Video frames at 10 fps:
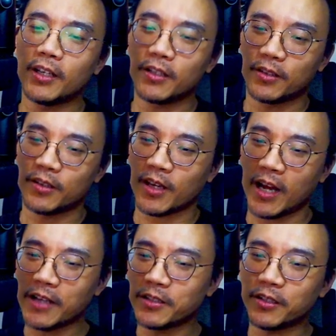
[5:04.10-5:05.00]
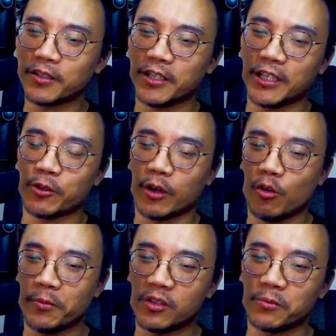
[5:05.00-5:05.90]
个开着那个汽船后
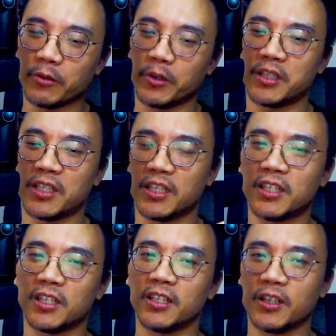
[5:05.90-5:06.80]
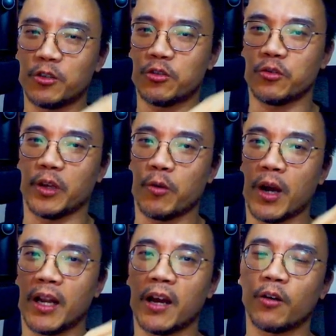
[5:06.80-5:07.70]
面是不是也会激起那个水
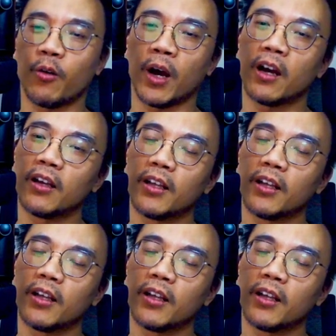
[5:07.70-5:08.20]
花浪花？